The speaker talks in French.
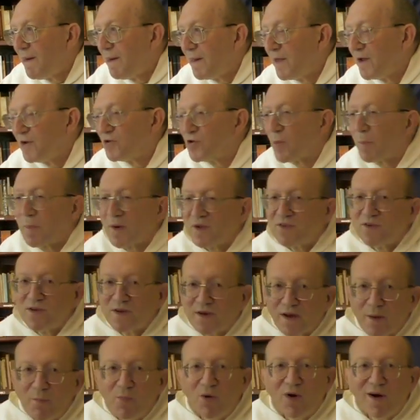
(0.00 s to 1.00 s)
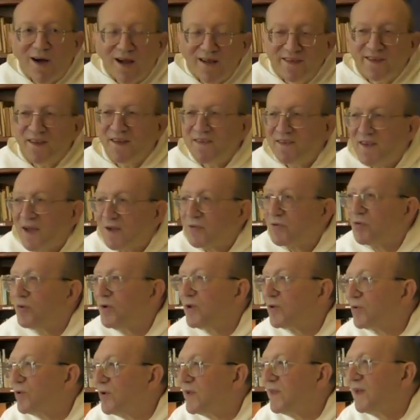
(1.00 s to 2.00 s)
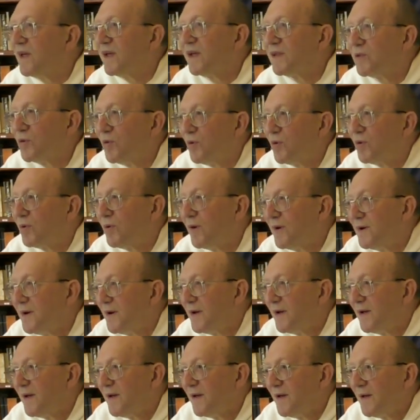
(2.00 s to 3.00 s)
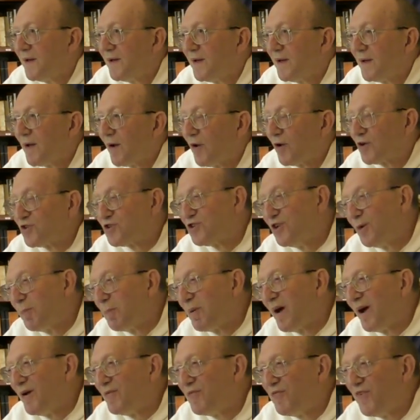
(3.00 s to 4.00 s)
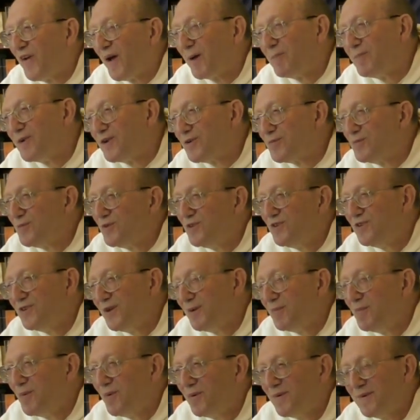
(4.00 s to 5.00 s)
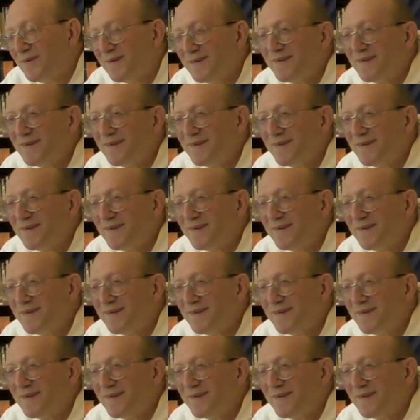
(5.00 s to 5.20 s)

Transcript: Et que je pratique la morale, gna, tous les trucs des cathos, quoi. Alors, j'étais prêt à le faire, mais je me disais, bon,